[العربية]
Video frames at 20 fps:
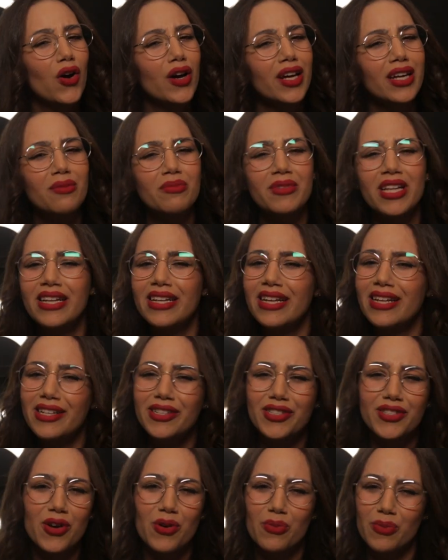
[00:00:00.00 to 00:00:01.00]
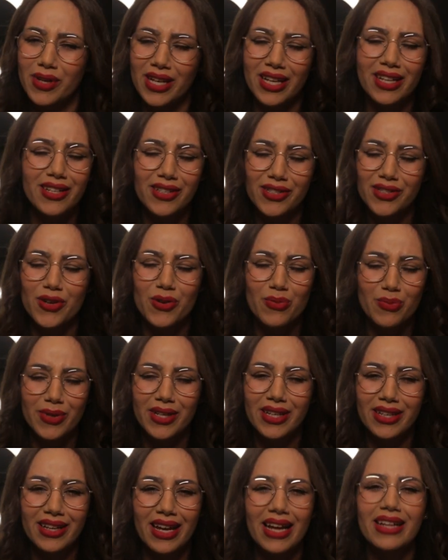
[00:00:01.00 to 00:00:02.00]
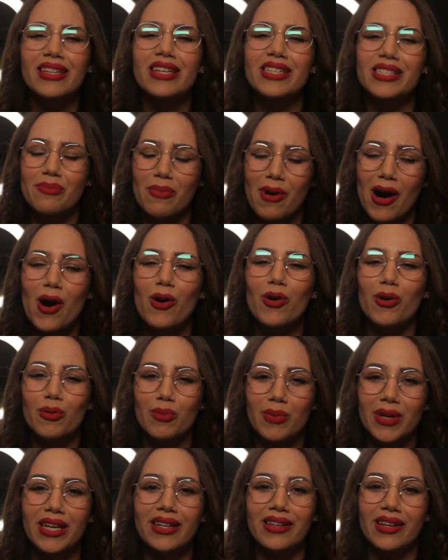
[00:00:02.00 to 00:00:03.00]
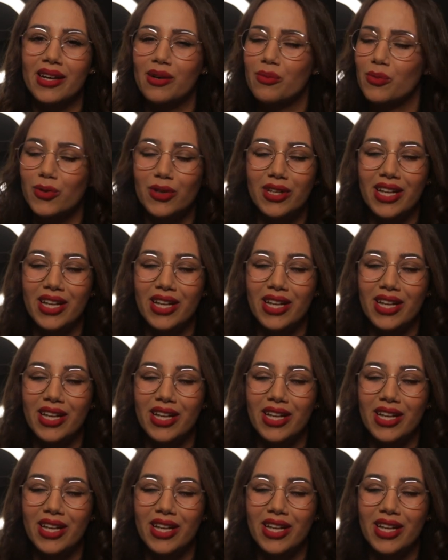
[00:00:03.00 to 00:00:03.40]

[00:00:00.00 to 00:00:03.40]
خويا رمضان انا نجاوبك انا نجاوبك عندها 47 عام